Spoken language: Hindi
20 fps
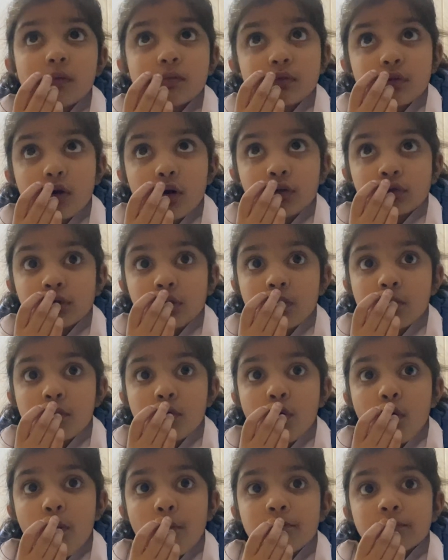कोकुमो
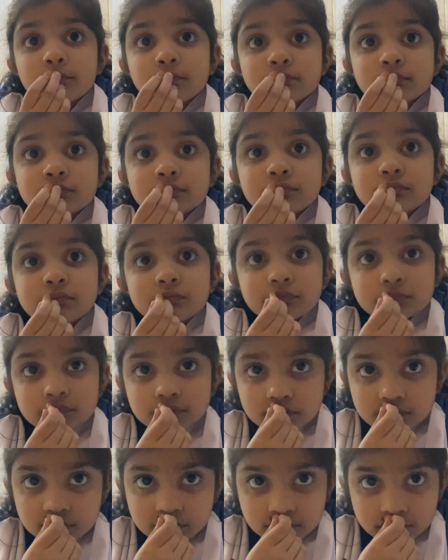बस
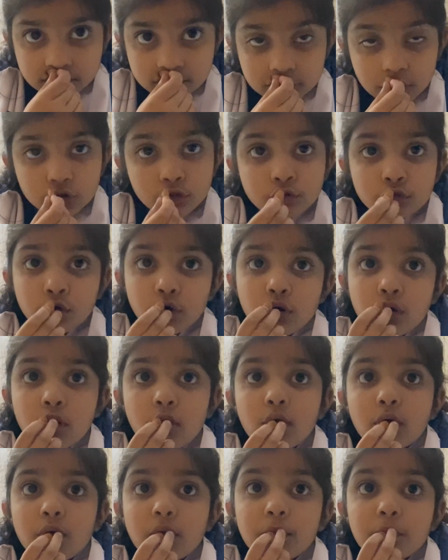दो
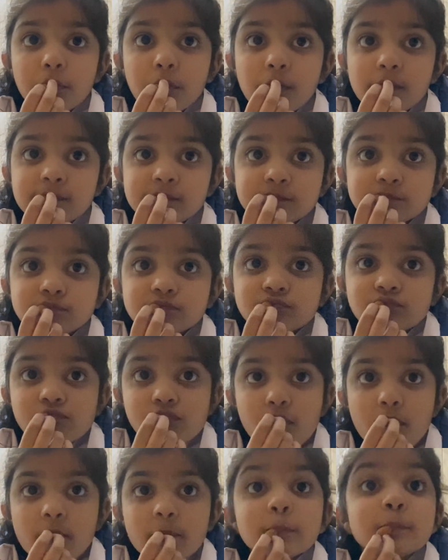कोकुमो बस
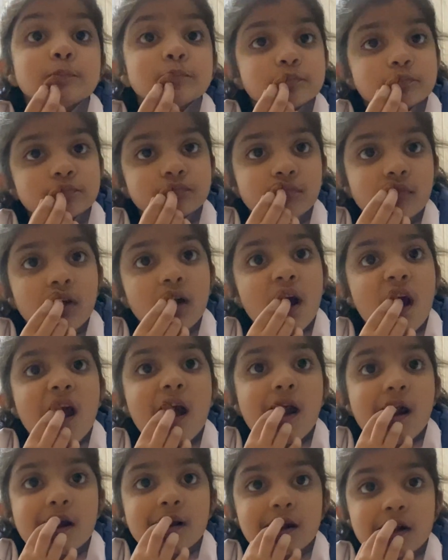हम्म।
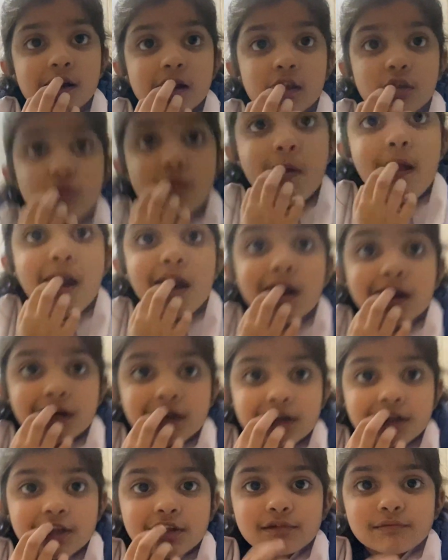इतना सब कुछ
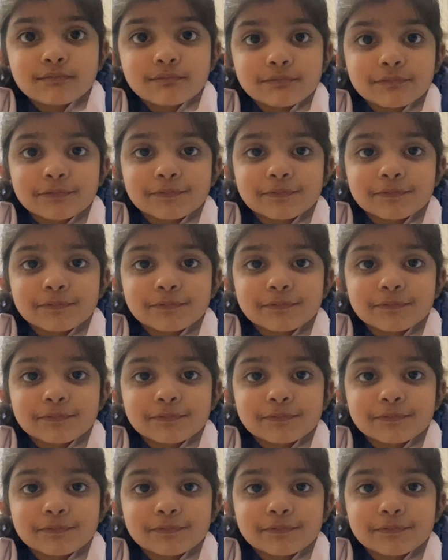ठूस के आई